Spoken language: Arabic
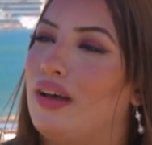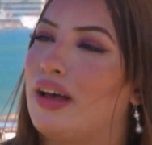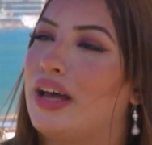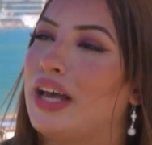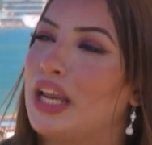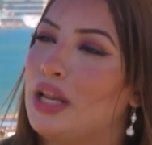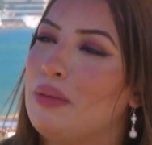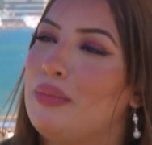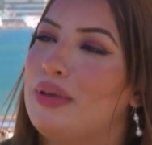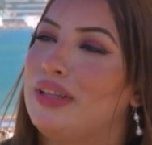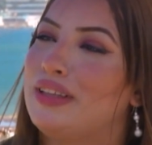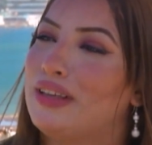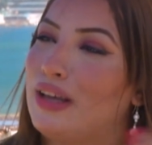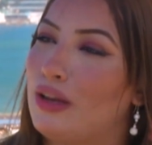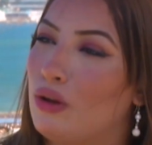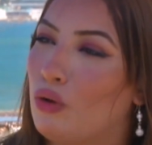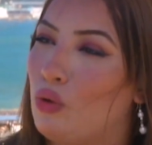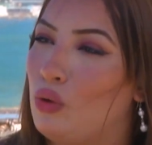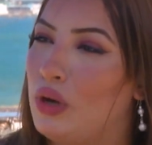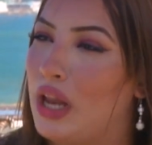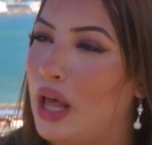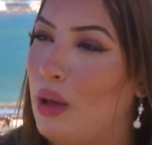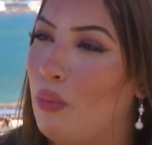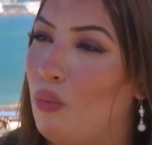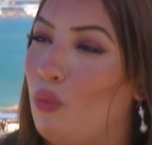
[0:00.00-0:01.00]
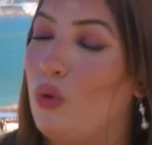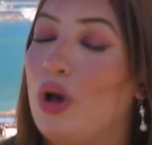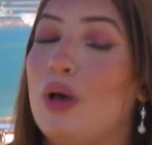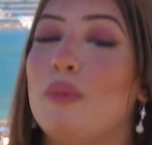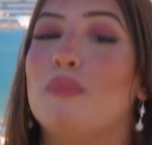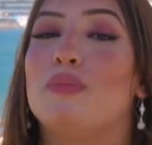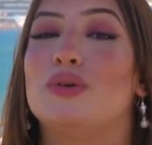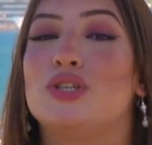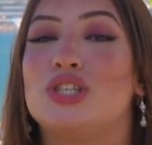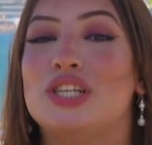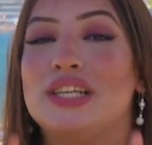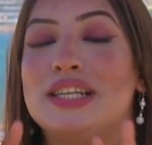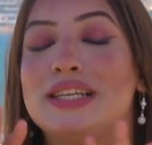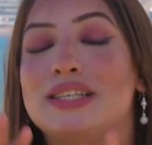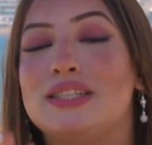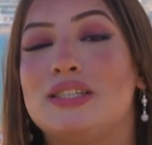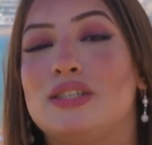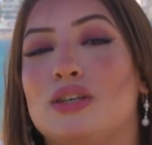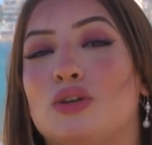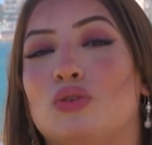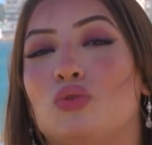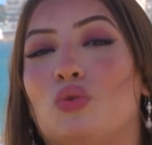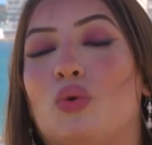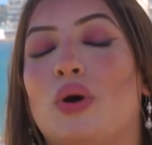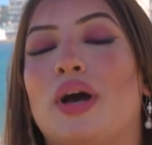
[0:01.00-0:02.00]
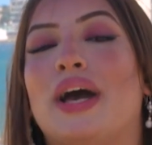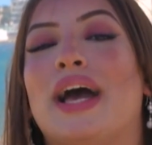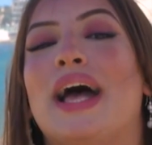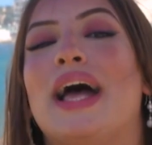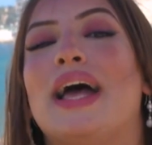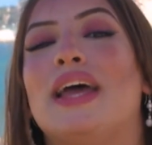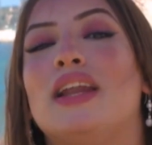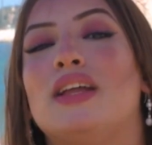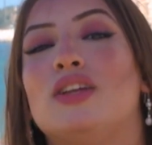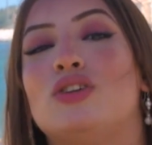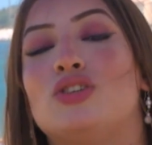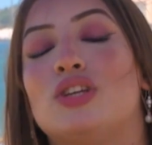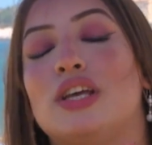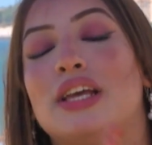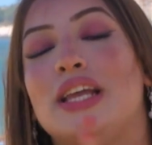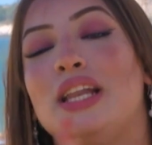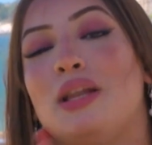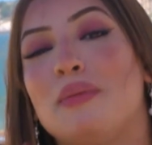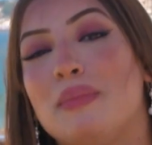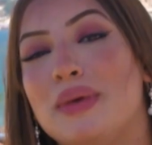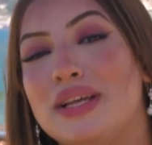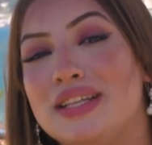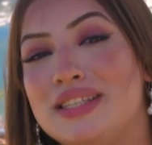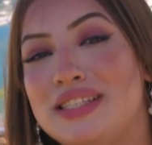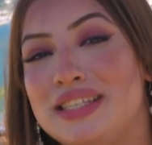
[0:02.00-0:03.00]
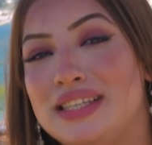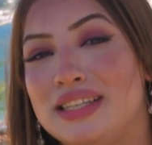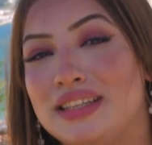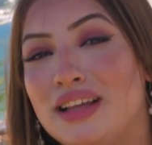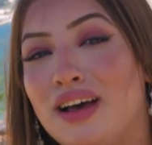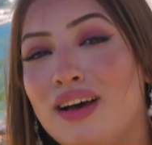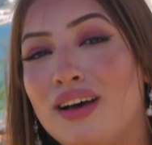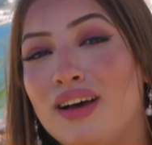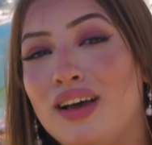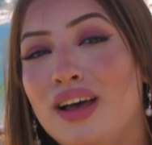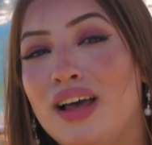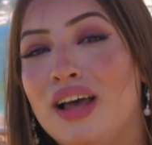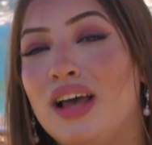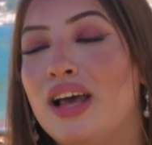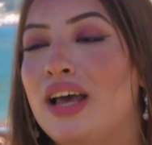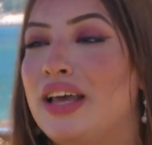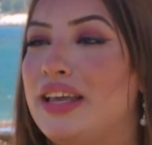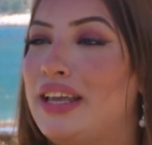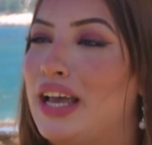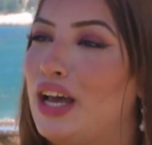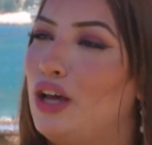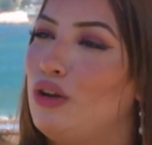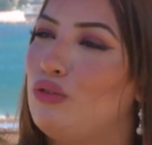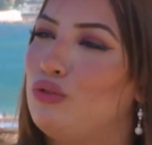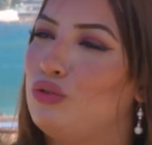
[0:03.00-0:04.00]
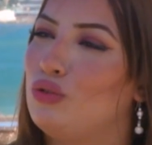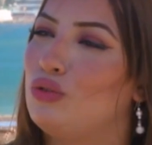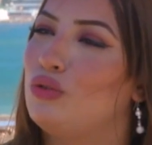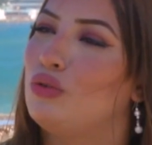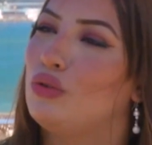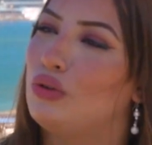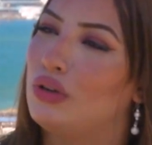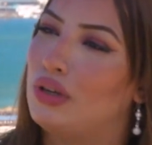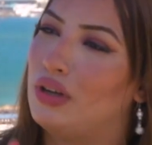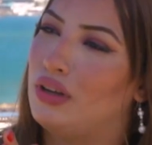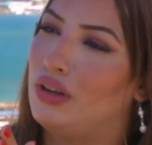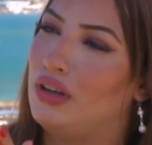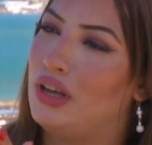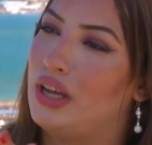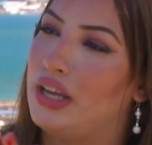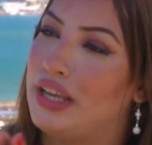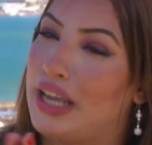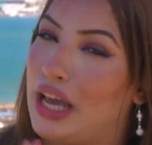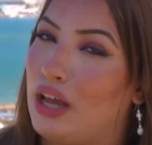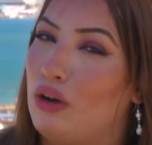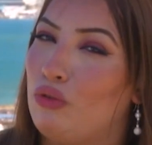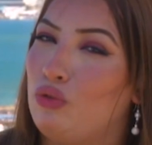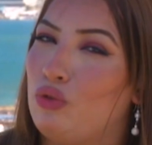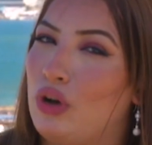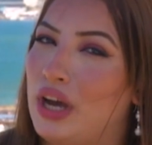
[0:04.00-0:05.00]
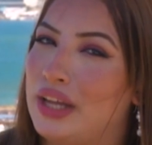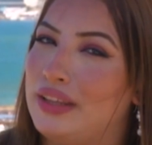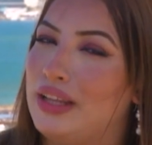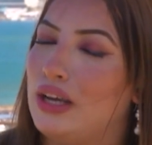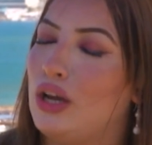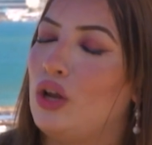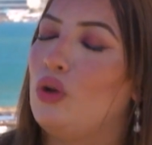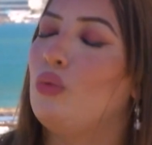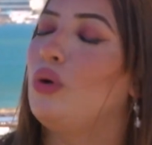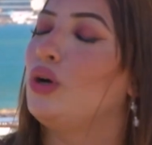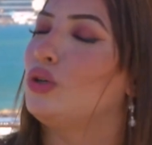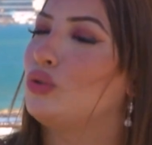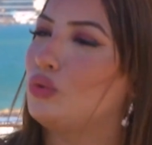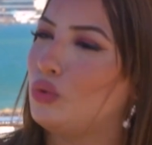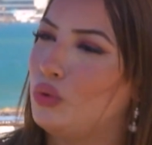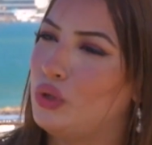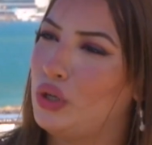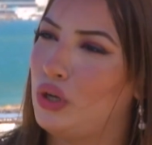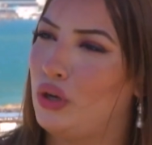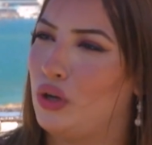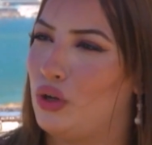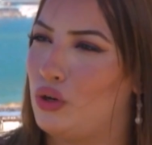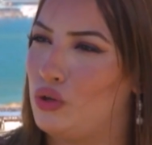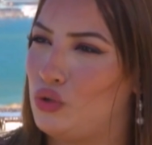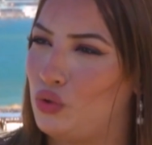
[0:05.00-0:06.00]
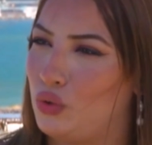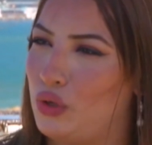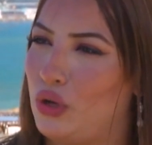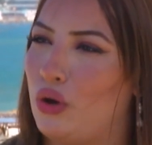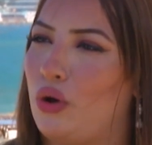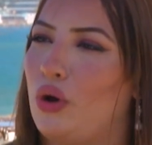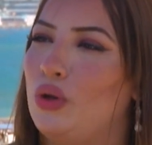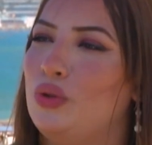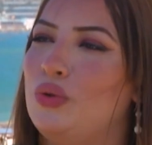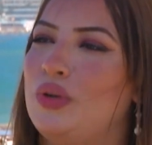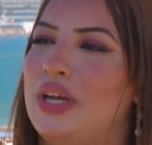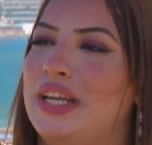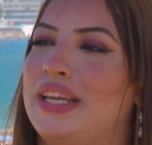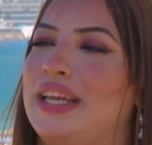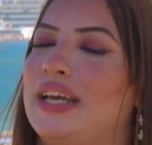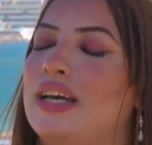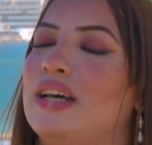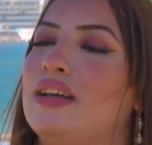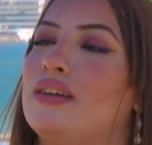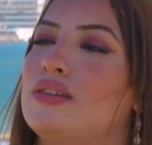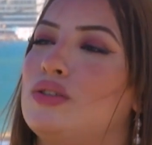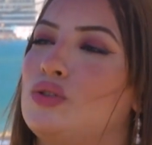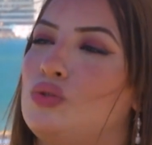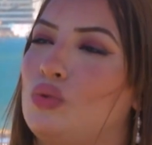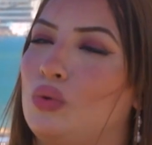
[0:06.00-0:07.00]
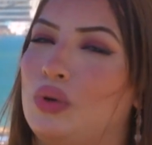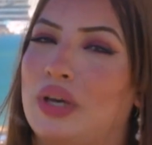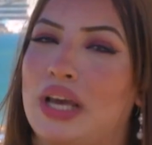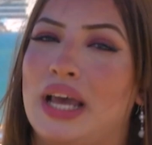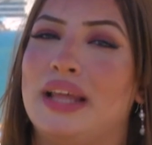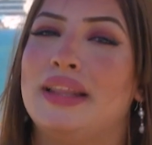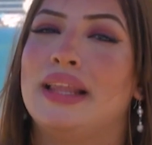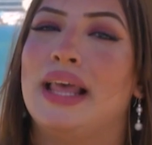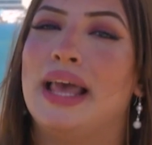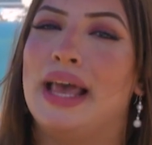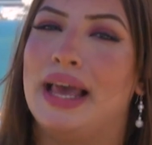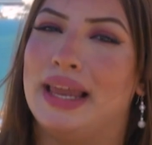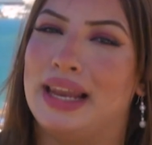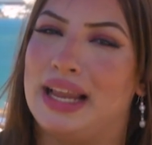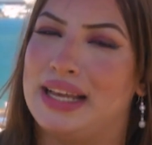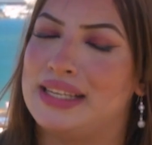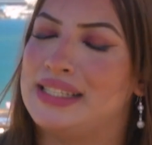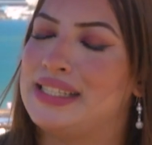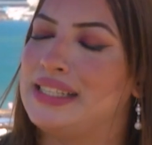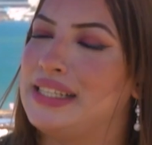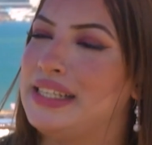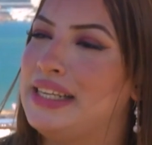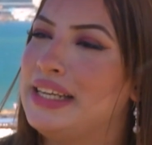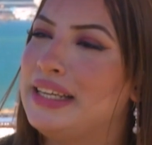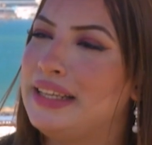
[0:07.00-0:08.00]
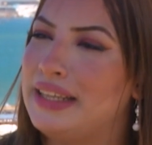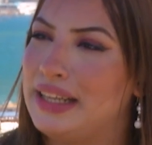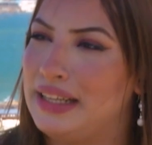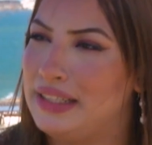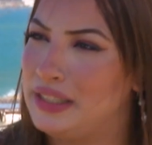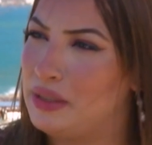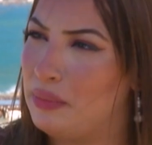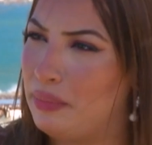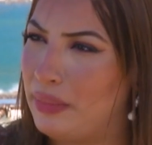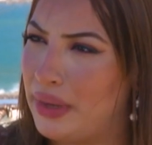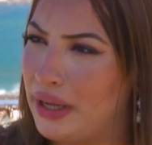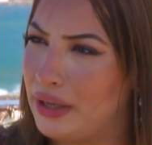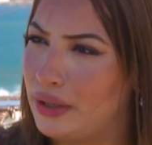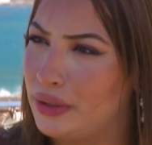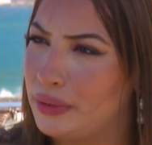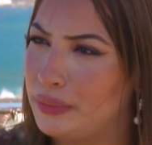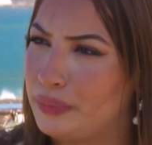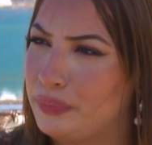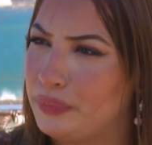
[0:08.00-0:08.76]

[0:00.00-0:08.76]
قريب يتغلقوا الابواب باش يسكنوا خارج المدينه يعرفوا يعرفوا هذاك الوقت ويخرجوا يقعدوا يعني غير السكان الاصليين اللي تماك